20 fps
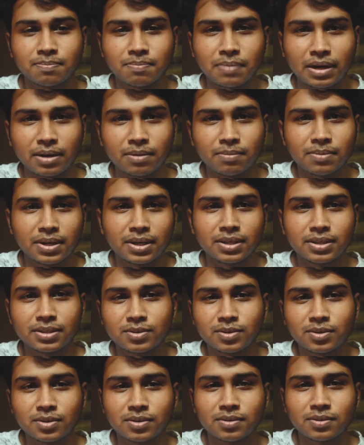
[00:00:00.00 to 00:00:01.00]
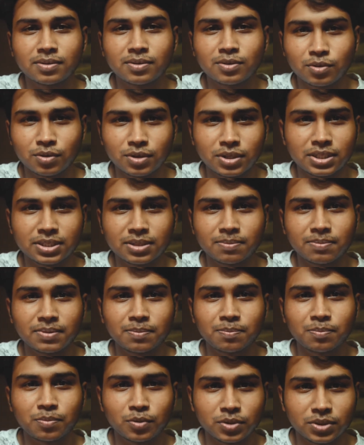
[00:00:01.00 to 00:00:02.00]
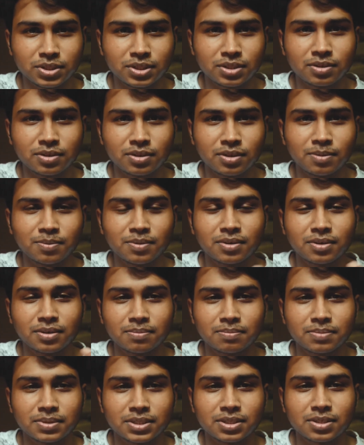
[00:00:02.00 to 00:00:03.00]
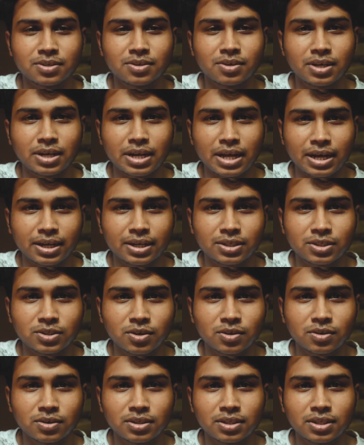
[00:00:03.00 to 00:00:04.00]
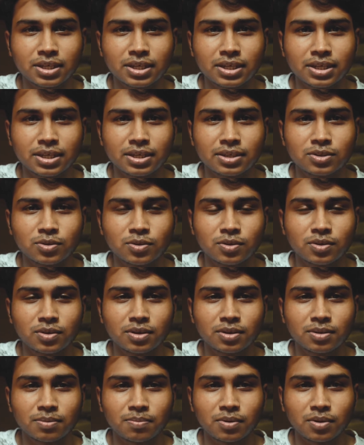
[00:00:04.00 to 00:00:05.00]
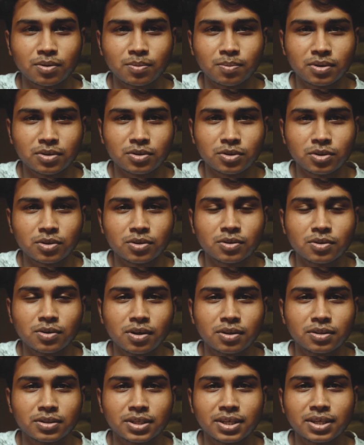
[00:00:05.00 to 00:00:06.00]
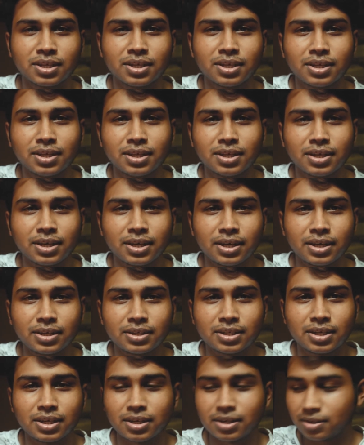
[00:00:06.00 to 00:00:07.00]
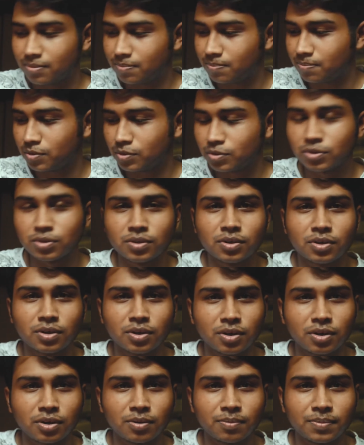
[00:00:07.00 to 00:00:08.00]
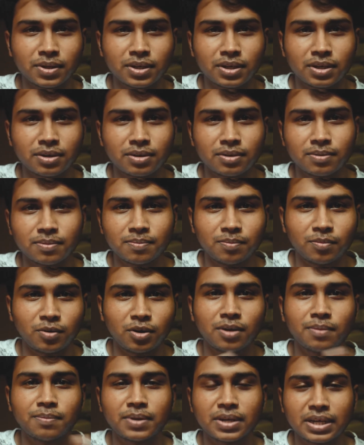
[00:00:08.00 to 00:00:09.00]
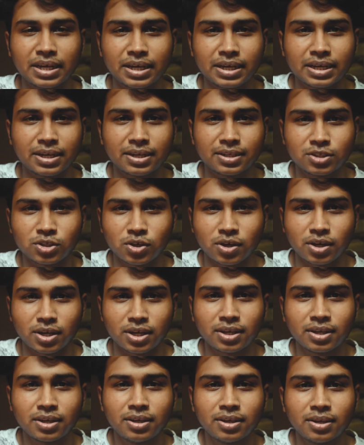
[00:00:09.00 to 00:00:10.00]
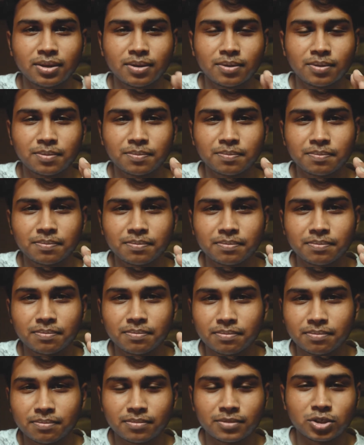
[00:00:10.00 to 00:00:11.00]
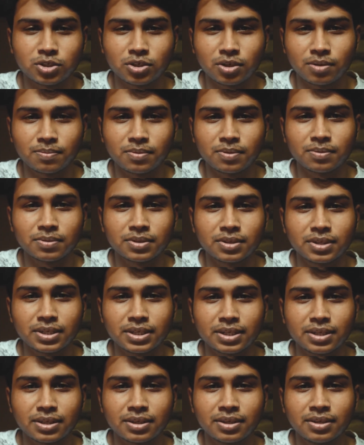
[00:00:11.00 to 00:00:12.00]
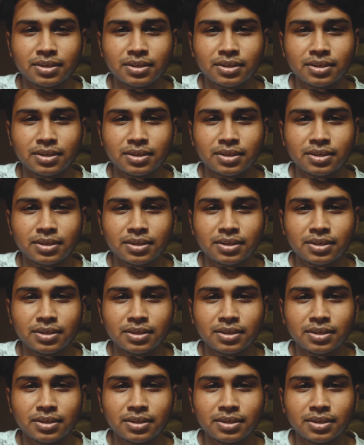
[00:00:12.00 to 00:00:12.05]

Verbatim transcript: পানিবাহিত রোগ হিসেবে পরিচিত এবং বিশেষ করে ঢাকা শহর থেকে শুরু করে বড় বড় শহরগুলোতে এটার প্রচণ্ড রকমের মহামারী আকারে ছড়ায় এবং সম্ভবত এটা